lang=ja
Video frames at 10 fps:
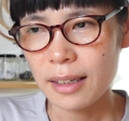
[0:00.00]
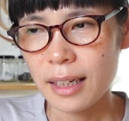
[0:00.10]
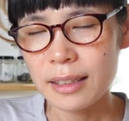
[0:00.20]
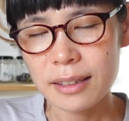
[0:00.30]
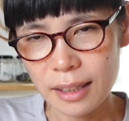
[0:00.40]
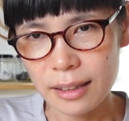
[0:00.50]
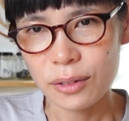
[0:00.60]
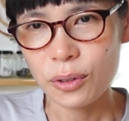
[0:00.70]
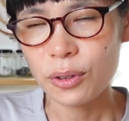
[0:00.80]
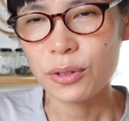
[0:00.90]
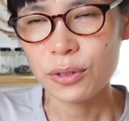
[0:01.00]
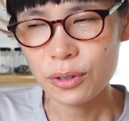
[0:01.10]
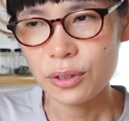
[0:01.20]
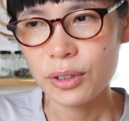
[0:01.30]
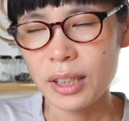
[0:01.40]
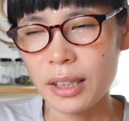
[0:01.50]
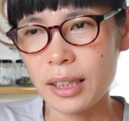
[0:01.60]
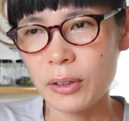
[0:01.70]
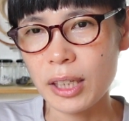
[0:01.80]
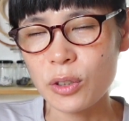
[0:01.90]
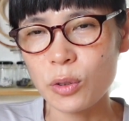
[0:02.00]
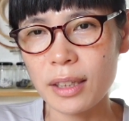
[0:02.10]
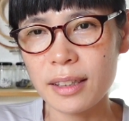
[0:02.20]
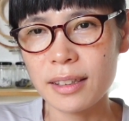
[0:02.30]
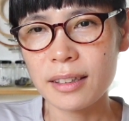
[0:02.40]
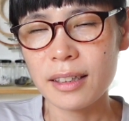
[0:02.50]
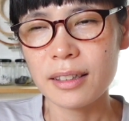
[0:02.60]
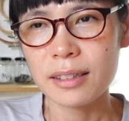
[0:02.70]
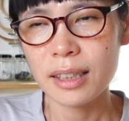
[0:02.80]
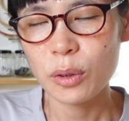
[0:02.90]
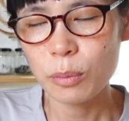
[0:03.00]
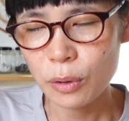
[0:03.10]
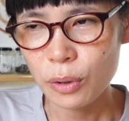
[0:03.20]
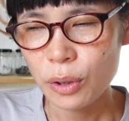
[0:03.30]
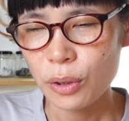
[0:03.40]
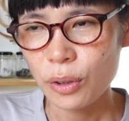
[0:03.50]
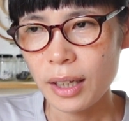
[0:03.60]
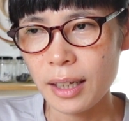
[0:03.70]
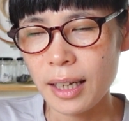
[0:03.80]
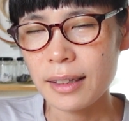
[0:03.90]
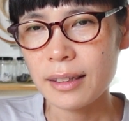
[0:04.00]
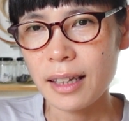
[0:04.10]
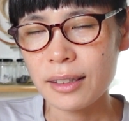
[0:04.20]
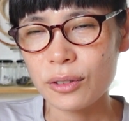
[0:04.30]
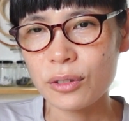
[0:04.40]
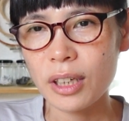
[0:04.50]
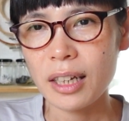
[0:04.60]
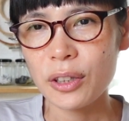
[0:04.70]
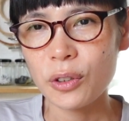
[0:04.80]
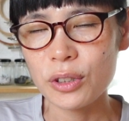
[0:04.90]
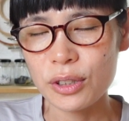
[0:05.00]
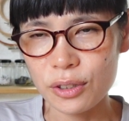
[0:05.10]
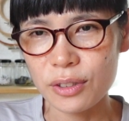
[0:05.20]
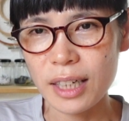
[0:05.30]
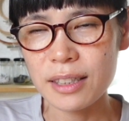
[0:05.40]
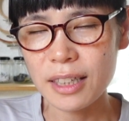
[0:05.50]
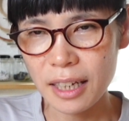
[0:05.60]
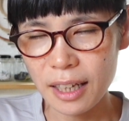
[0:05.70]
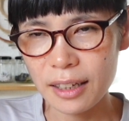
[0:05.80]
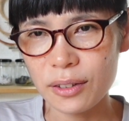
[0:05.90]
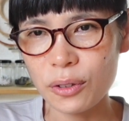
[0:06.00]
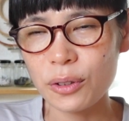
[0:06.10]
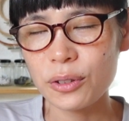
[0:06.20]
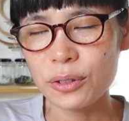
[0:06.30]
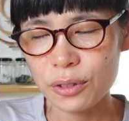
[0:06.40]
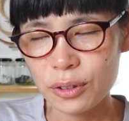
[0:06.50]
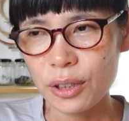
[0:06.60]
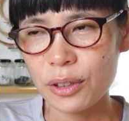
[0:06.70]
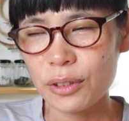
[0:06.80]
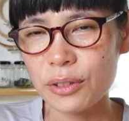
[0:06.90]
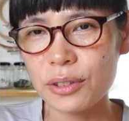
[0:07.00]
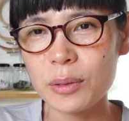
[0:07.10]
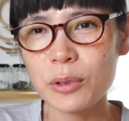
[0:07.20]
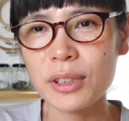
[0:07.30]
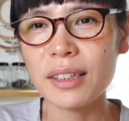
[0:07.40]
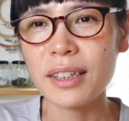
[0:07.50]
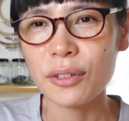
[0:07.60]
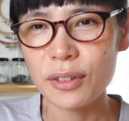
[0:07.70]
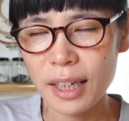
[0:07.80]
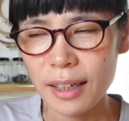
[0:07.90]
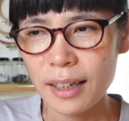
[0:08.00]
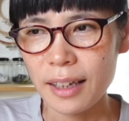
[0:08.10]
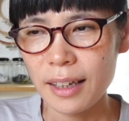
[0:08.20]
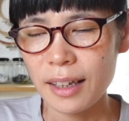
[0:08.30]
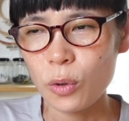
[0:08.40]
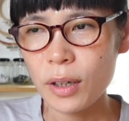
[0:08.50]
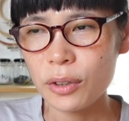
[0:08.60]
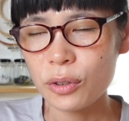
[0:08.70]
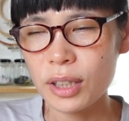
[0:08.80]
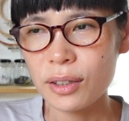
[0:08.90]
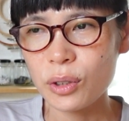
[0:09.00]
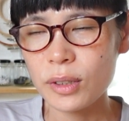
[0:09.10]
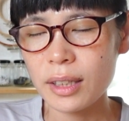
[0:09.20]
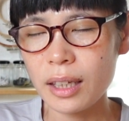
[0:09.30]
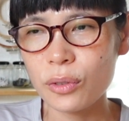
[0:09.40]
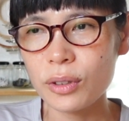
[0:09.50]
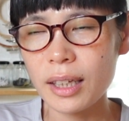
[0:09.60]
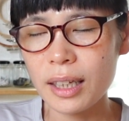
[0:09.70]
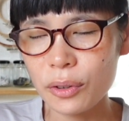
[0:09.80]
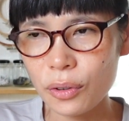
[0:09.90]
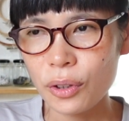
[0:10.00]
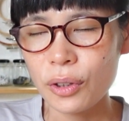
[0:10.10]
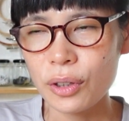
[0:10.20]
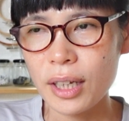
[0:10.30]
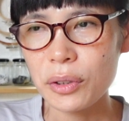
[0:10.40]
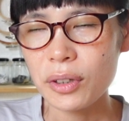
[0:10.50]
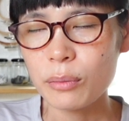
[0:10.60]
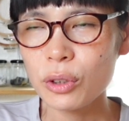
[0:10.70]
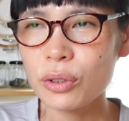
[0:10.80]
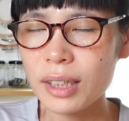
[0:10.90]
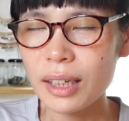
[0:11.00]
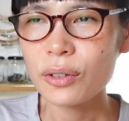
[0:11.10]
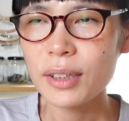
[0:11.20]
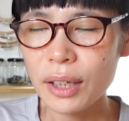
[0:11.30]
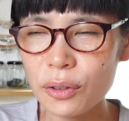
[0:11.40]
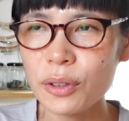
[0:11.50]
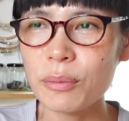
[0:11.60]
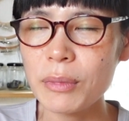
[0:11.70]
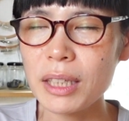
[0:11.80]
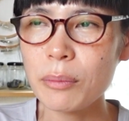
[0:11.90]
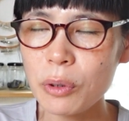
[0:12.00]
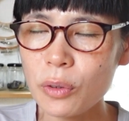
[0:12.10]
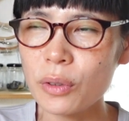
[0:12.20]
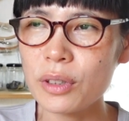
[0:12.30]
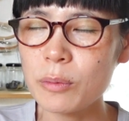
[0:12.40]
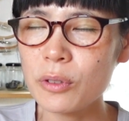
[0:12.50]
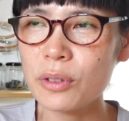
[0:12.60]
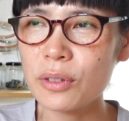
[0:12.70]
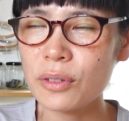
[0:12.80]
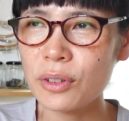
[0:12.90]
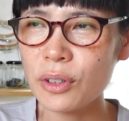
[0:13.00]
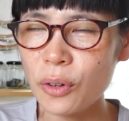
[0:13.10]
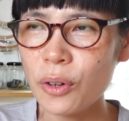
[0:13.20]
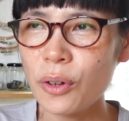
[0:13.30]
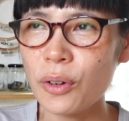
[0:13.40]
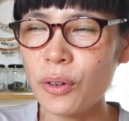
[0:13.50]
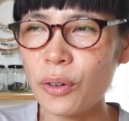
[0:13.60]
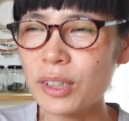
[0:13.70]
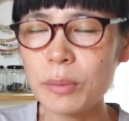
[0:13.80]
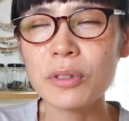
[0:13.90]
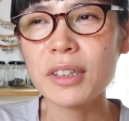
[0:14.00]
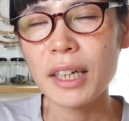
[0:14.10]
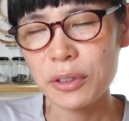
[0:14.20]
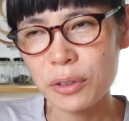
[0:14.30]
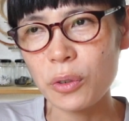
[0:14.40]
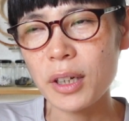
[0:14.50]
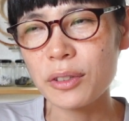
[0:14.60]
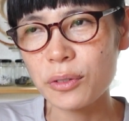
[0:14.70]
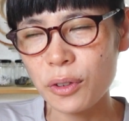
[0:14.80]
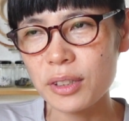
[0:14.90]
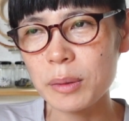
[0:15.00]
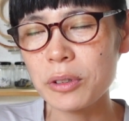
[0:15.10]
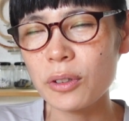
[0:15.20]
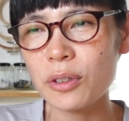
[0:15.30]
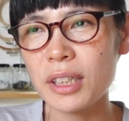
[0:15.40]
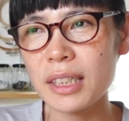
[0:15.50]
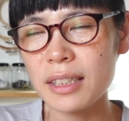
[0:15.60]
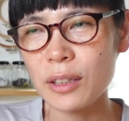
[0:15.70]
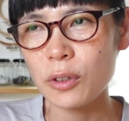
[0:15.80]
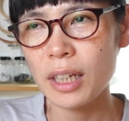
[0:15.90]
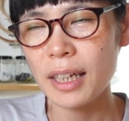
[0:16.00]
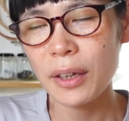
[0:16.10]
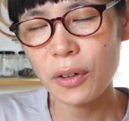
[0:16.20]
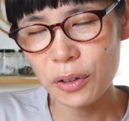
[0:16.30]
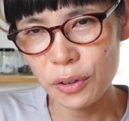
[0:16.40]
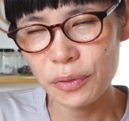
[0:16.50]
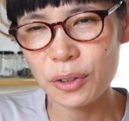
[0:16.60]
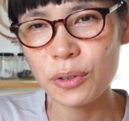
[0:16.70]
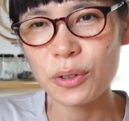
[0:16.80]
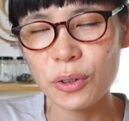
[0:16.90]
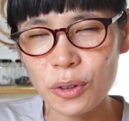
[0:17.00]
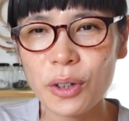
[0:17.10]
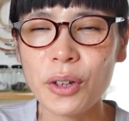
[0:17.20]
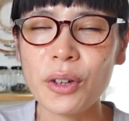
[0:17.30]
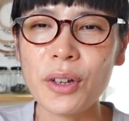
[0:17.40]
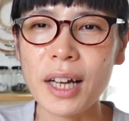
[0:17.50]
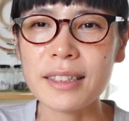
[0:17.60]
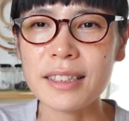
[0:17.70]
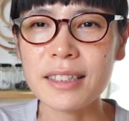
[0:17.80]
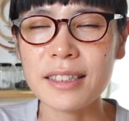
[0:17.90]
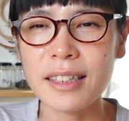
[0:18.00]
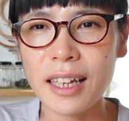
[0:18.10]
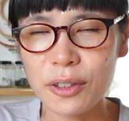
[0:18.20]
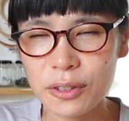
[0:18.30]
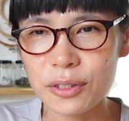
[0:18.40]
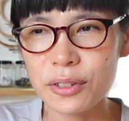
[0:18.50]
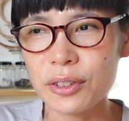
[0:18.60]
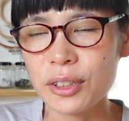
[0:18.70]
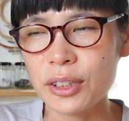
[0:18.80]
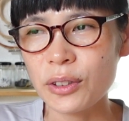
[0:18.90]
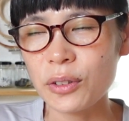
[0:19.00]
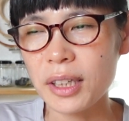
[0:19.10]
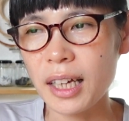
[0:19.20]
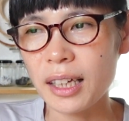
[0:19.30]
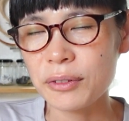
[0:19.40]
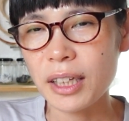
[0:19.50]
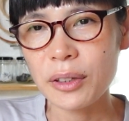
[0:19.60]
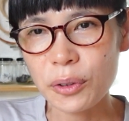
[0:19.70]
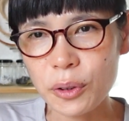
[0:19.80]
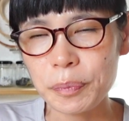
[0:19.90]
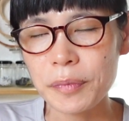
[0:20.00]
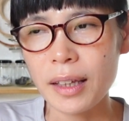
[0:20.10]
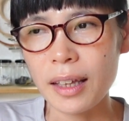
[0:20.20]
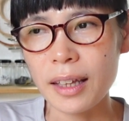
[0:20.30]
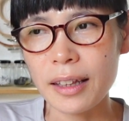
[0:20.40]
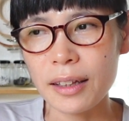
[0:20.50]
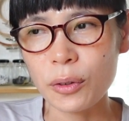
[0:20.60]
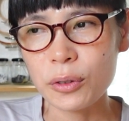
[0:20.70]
ガズさんという、え私の旦那さんなんですけども簡単ウクレレ教室ガズレレという YouTube チャンネルで音楽を聴くのは最高だけどやるのはもっと最高だよみんなも自分の自分でやる音楽を自分の暮らしに取り入れようよっていうことを発信しているそんな2人の、えー、っと